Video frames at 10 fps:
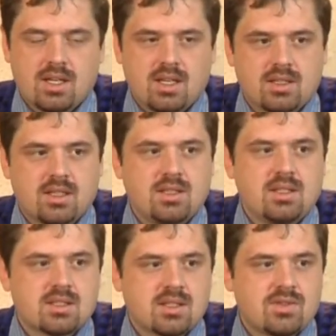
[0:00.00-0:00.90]
это
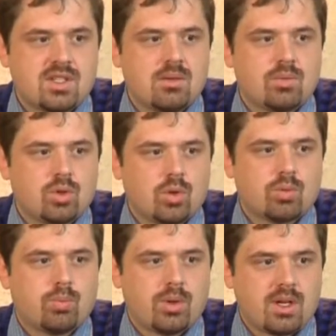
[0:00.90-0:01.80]
не совсем
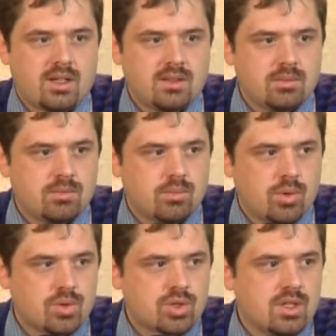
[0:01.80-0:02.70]
тот план
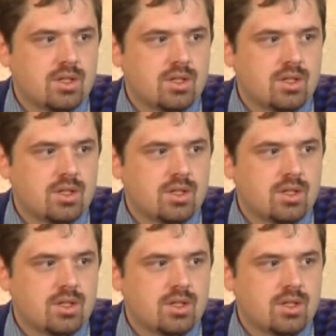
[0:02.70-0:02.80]
Божий,